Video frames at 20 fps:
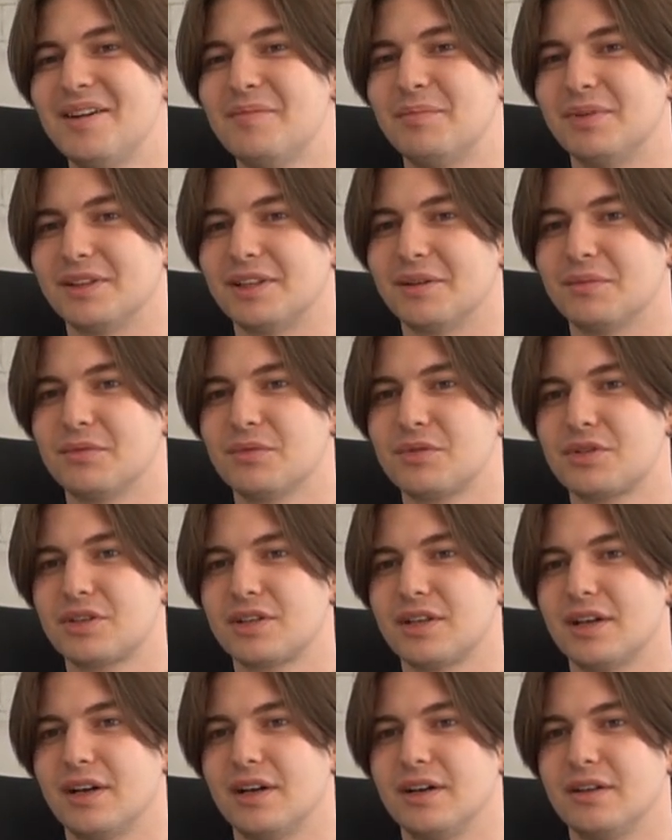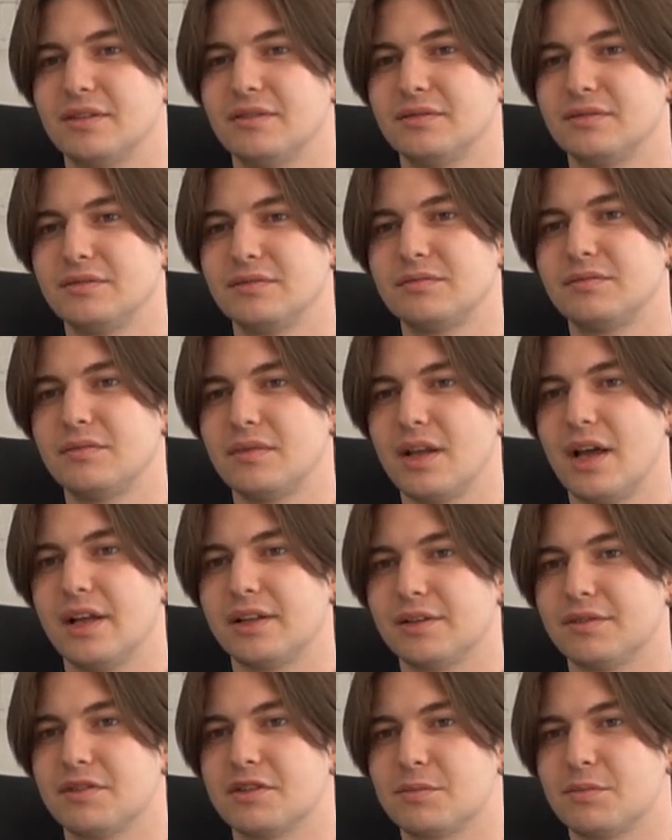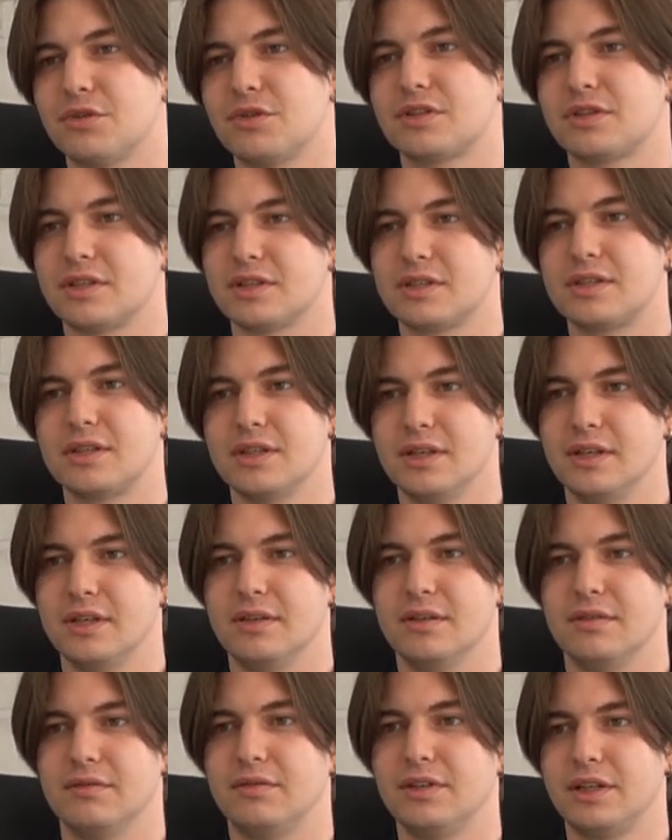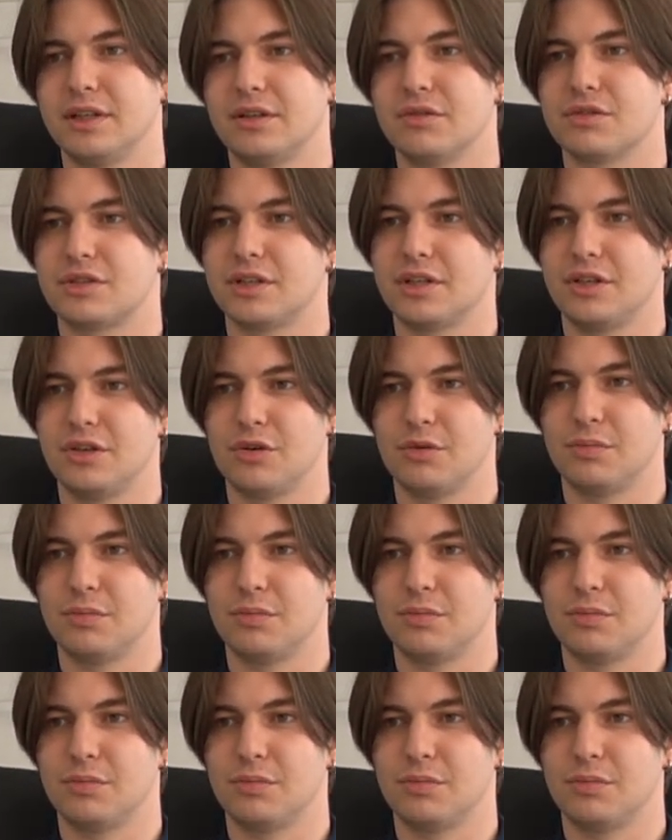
потому что это возможность, и вы не должны ее